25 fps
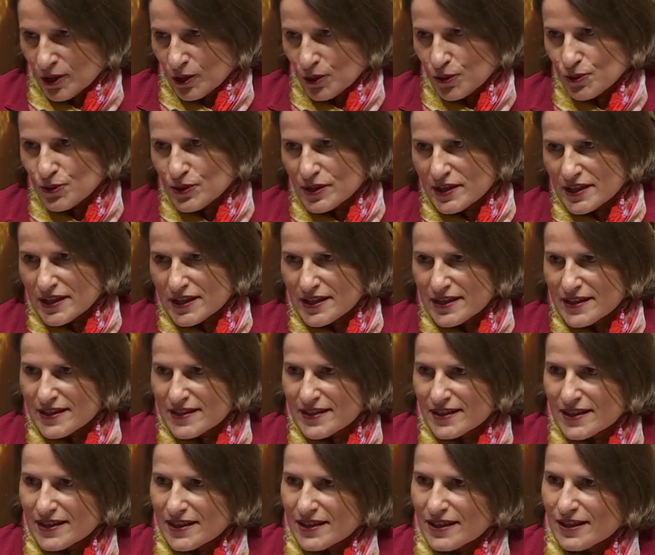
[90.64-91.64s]
ont
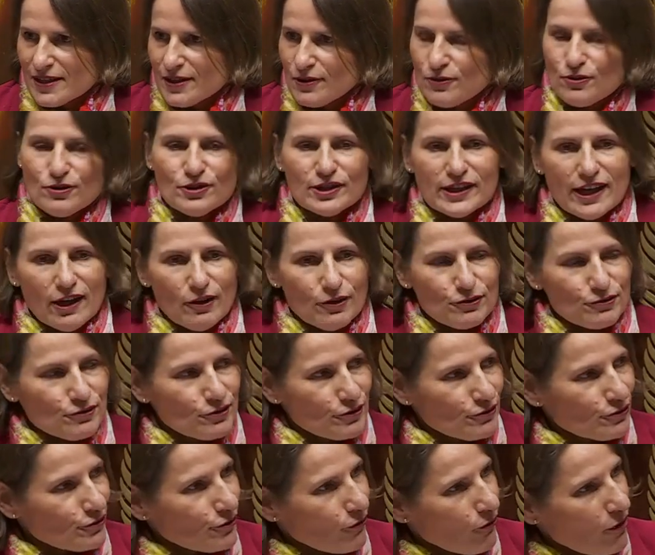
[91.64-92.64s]
utilisé le
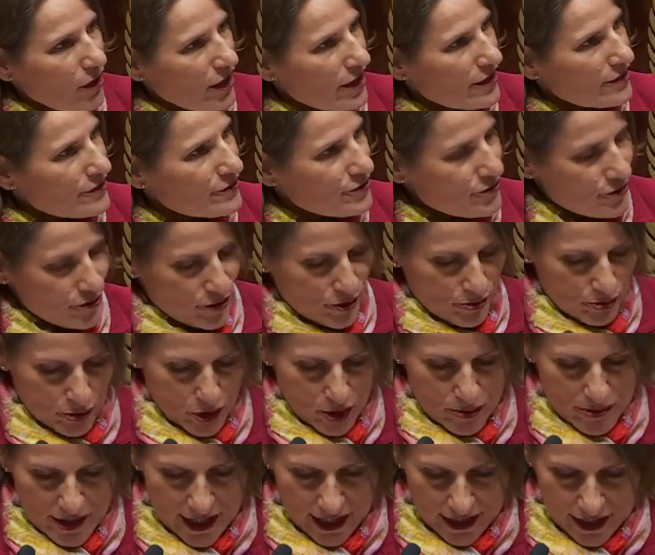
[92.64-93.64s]
49.3 sur une
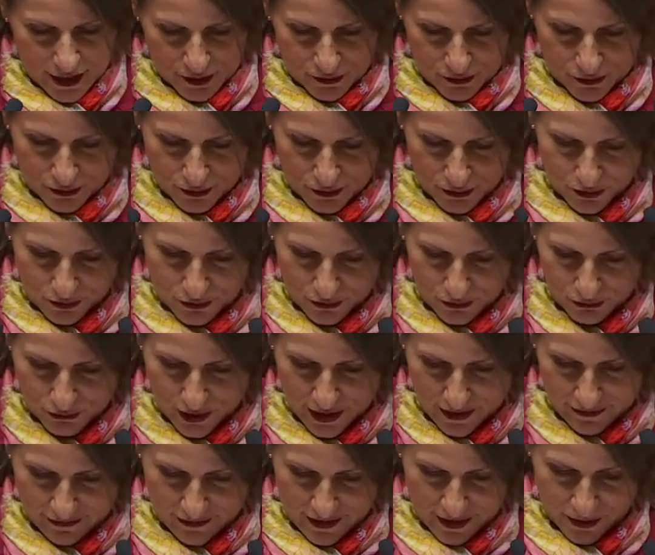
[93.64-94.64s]
première lecture d'une
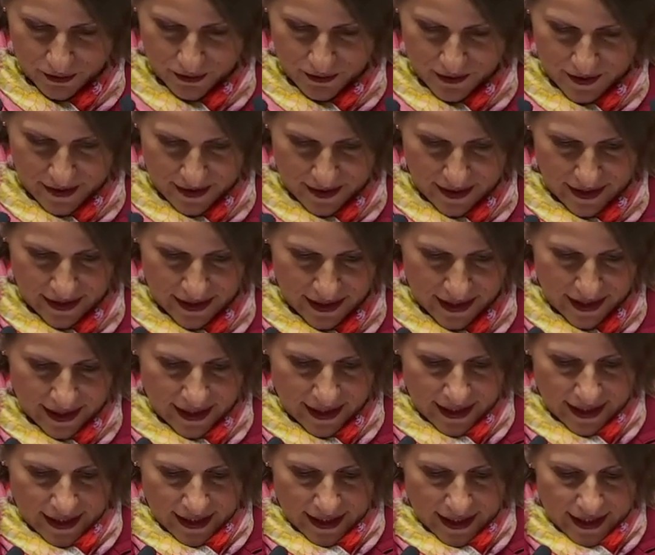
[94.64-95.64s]
loi de finances.
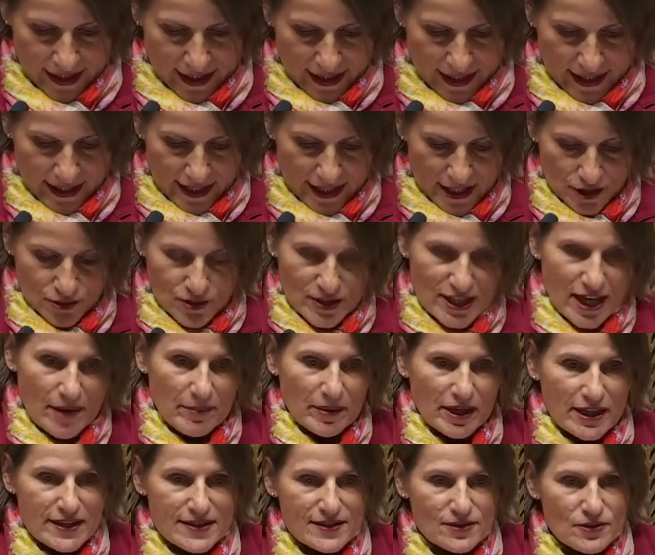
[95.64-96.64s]
Et jusqu'à
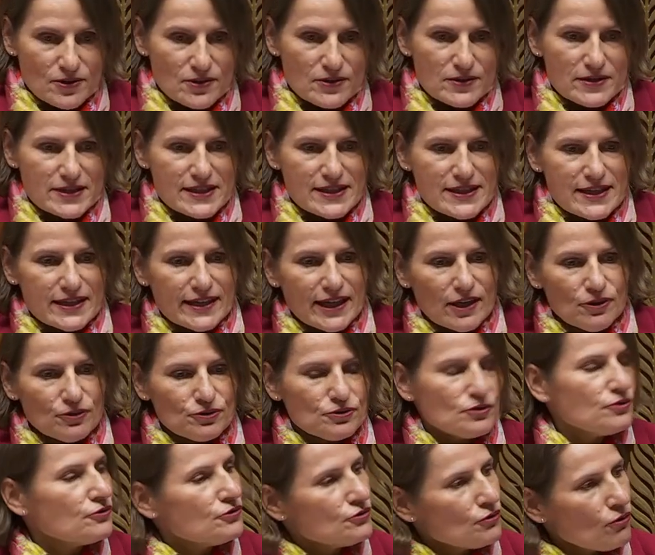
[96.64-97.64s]
présent, ces
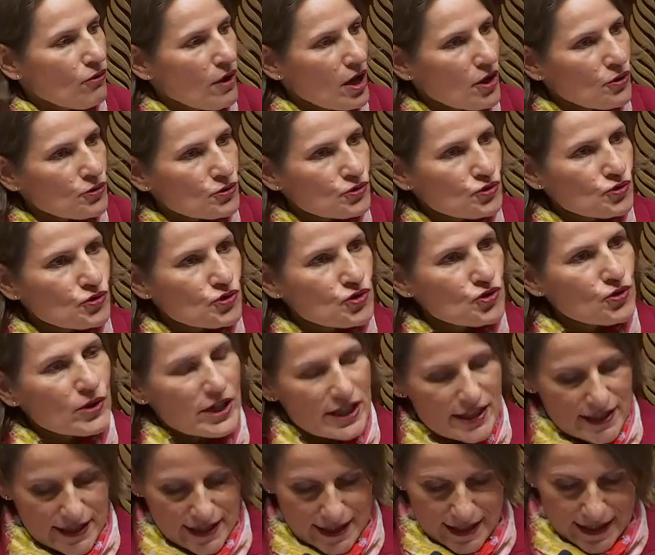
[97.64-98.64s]
49.3 ont
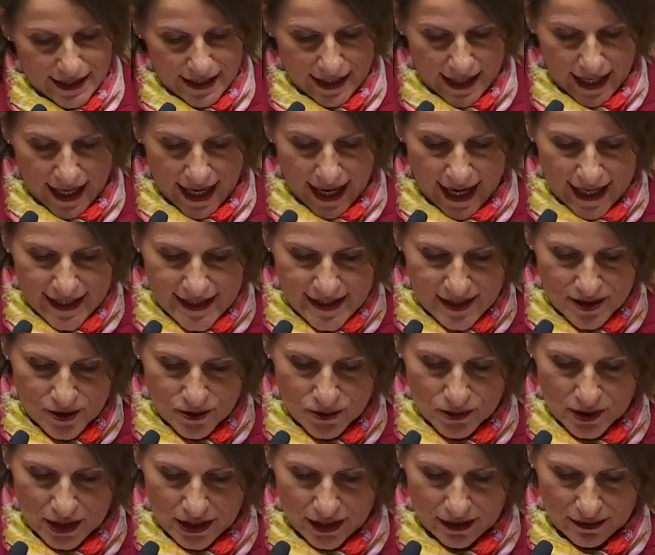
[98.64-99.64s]
toujours été
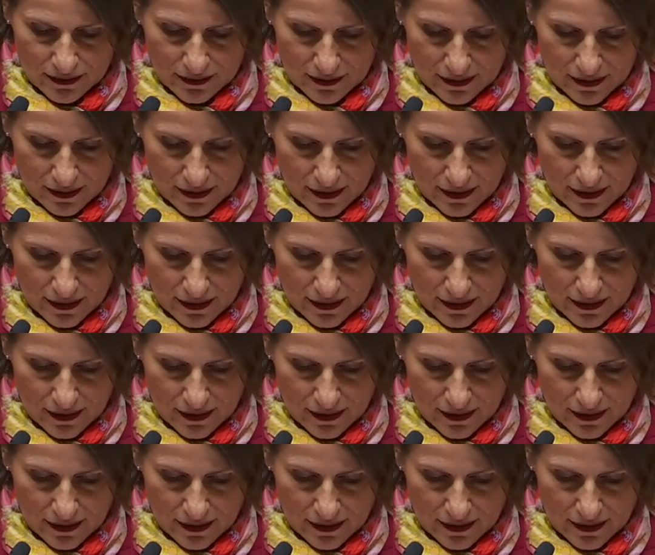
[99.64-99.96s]
actionnés